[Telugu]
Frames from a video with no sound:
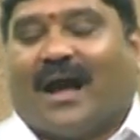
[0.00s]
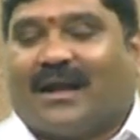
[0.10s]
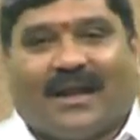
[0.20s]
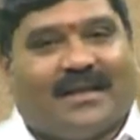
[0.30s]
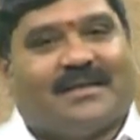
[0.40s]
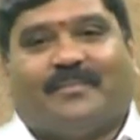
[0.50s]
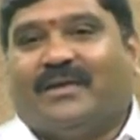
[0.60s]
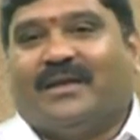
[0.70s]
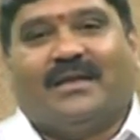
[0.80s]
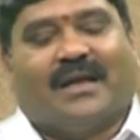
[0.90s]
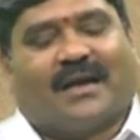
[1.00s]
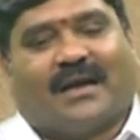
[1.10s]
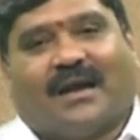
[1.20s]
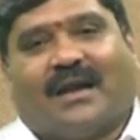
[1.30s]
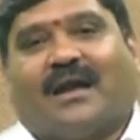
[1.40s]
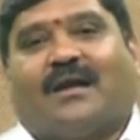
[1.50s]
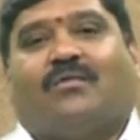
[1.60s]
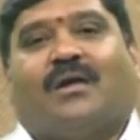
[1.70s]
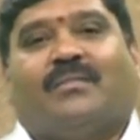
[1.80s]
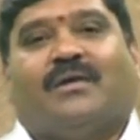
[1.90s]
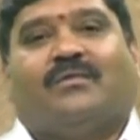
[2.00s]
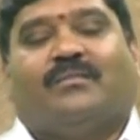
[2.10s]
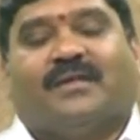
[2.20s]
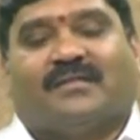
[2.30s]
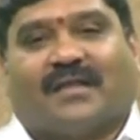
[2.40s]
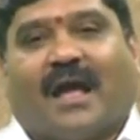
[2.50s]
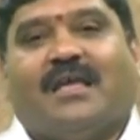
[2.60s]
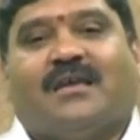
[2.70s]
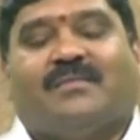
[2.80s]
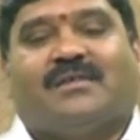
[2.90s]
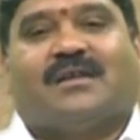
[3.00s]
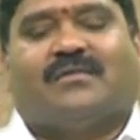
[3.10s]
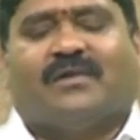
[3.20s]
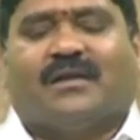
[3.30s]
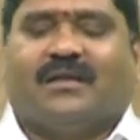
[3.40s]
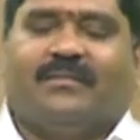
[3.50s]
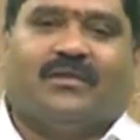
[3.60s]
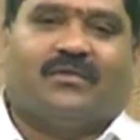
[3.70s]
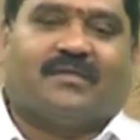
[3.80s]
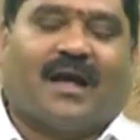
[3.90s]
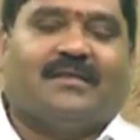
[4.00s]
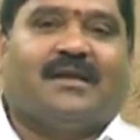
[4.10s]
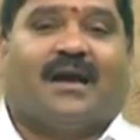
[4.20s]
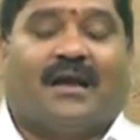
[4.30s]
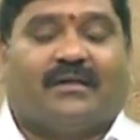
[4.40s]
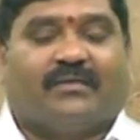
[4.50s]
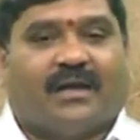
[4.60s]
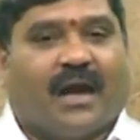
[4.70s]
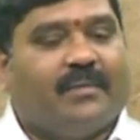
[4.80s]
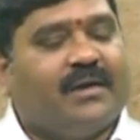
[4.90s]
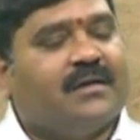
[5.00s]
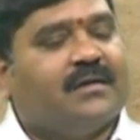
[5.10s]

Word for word: అట్లా అని చెప్పి ఎక్కడా కూడా మీరు మీ స్థాయికి మించినటువంటిది మీతో సాధ్యం కానటువంటి హామీ